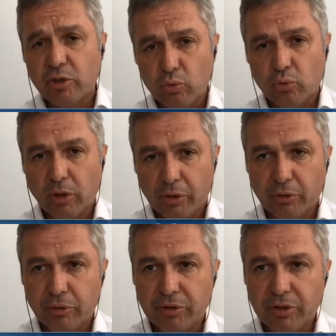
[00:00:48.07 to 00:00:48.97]
derecede
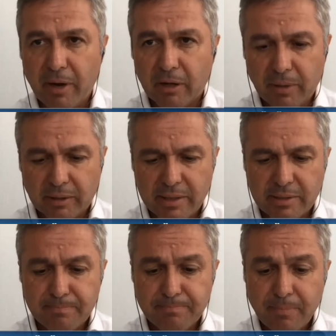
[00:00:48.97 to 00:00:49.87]
uygulanıyor diye
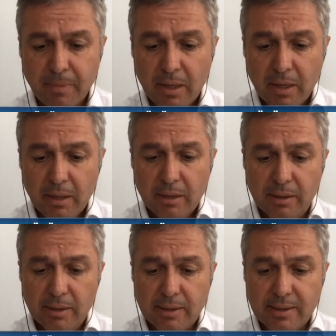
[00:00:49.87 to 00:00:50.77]
bakmak lazım.
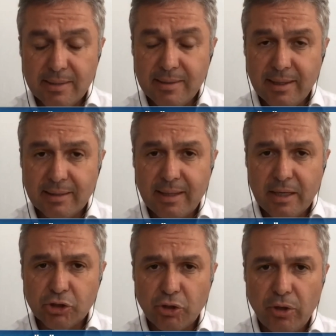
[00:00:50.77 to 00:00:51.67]

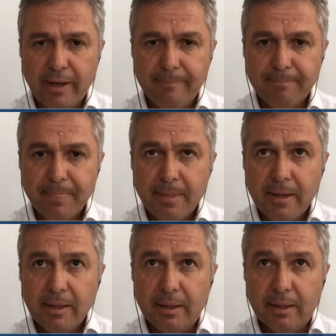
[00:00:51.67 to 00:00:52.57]
Yetenekler şöyle,
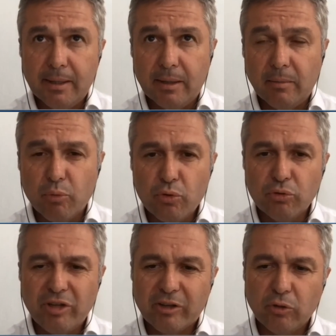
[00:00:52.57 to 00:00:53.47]
ee,
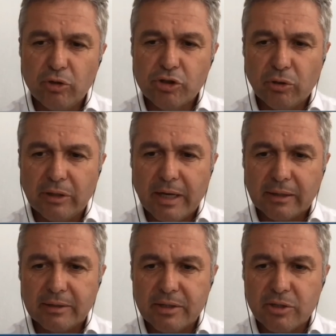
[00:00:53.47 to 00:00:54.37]
bugün teknoloji
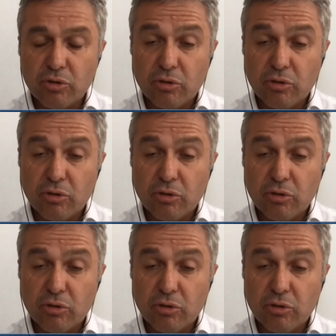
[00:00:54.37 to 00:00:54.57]
olarak